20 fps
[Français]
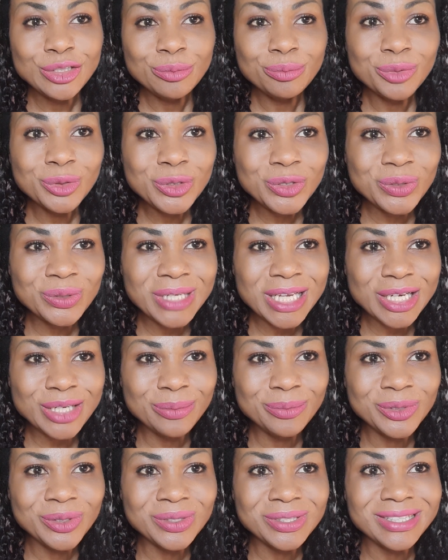Bonjour la
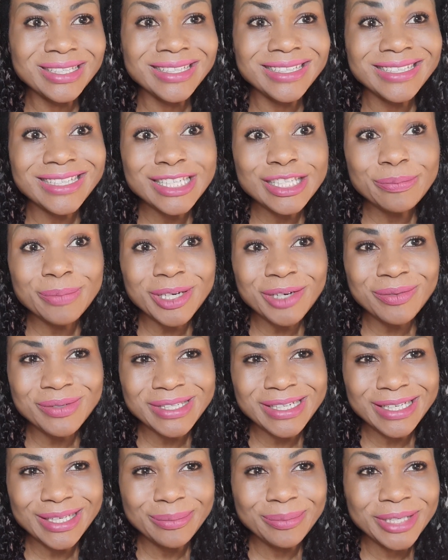communauté, j'espère que
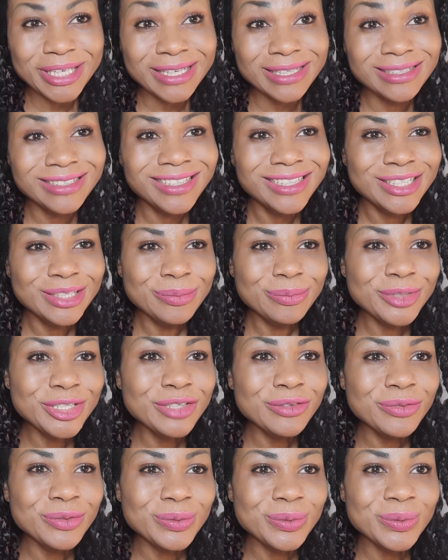vous allez bien.
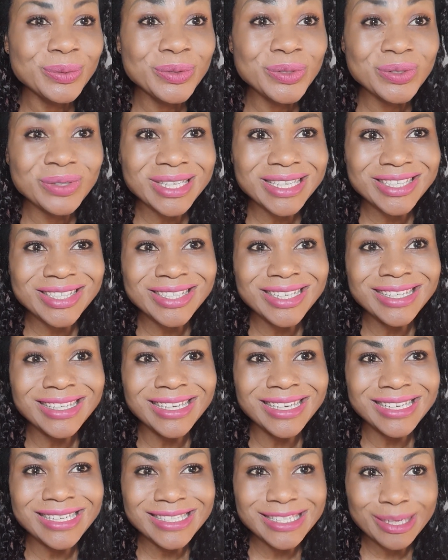Bienvenue sur la chaîne
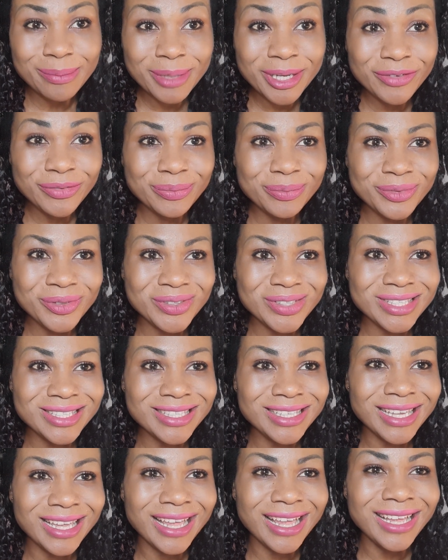Elizabeth
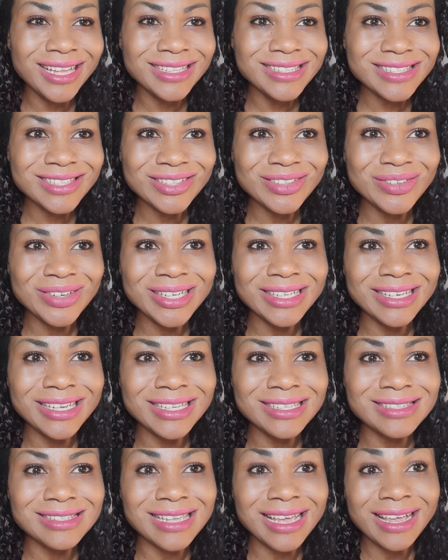Beauty and
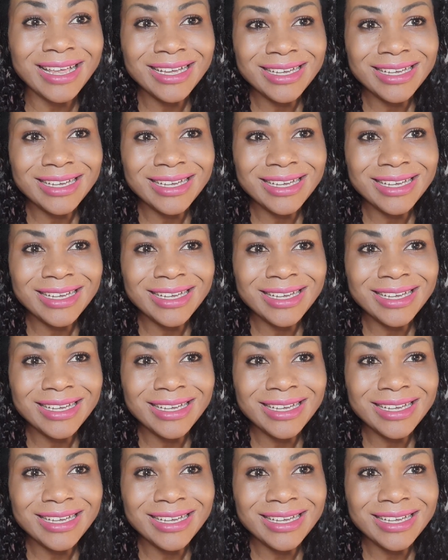Wellness.